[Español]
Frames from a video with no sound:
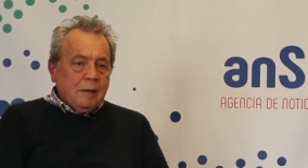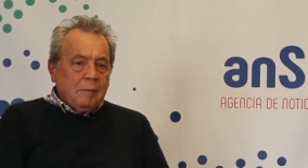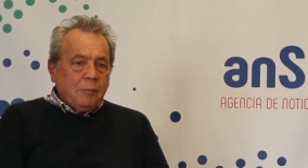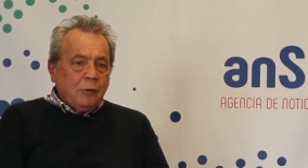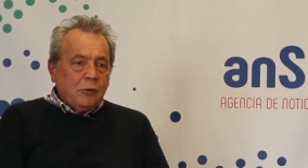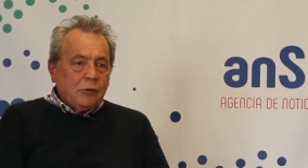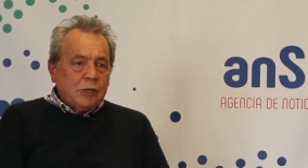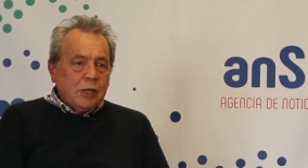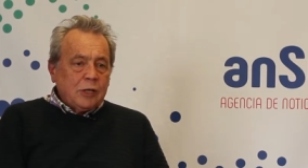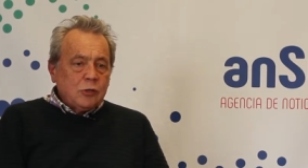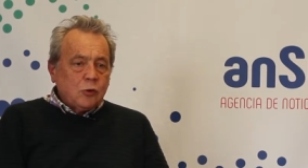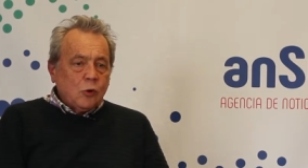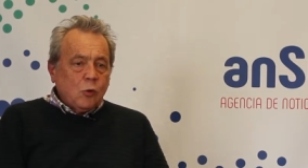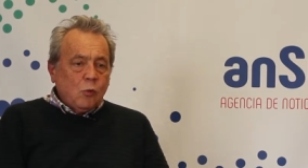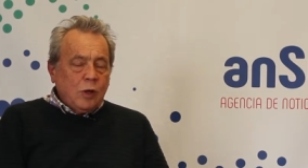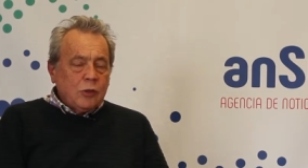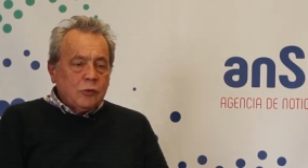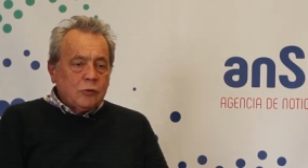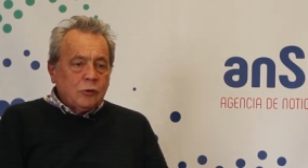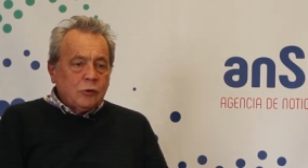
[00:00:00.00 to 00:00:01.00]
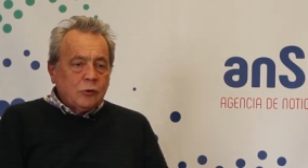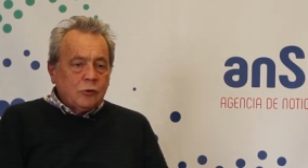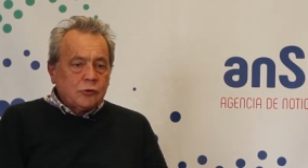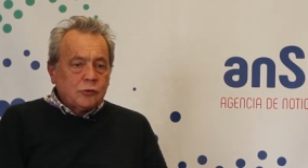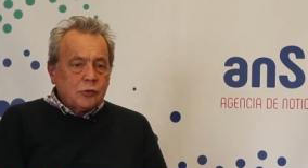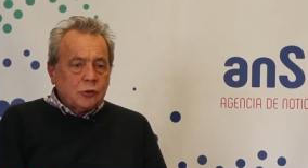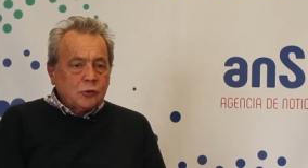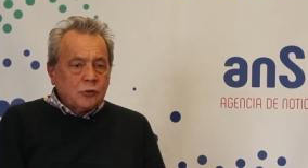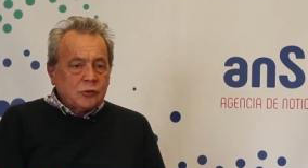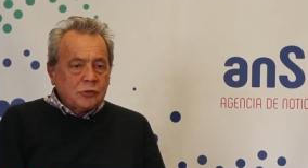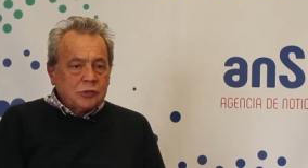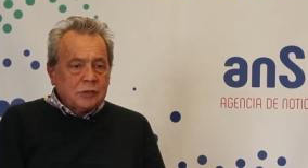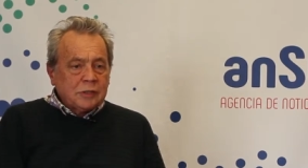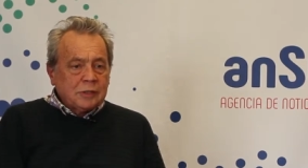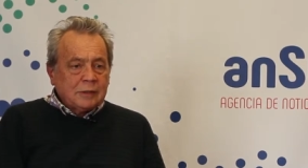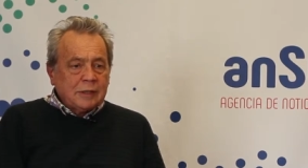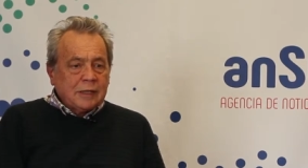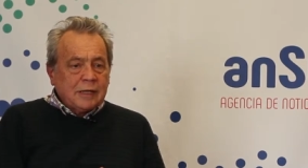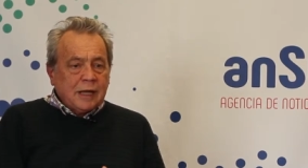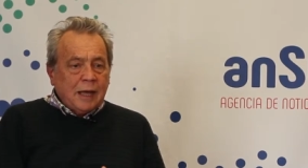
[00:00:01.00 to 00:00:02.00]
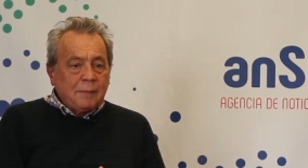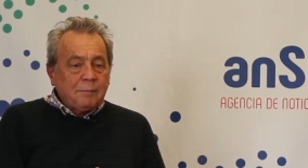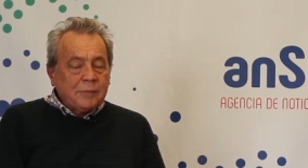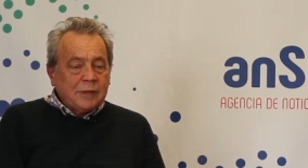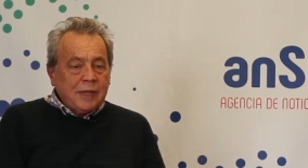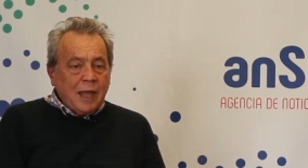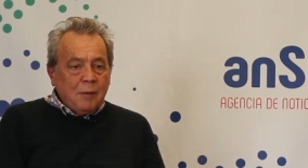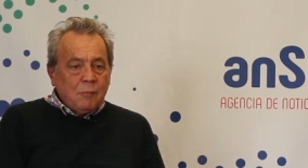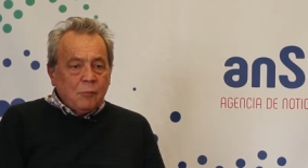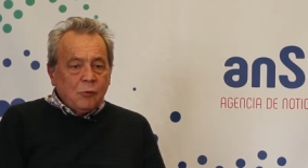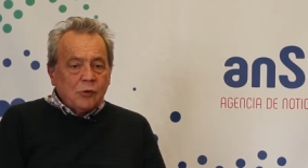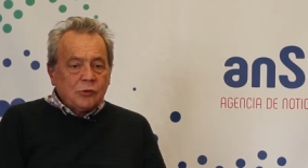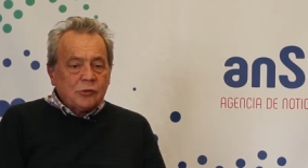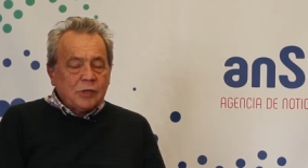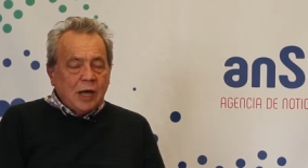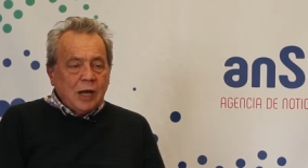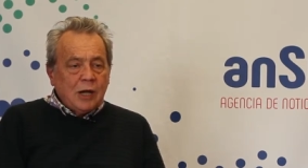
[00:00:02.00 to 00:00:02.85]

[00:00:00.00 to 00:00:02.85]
Por lo tanto, cuando nosotros captamos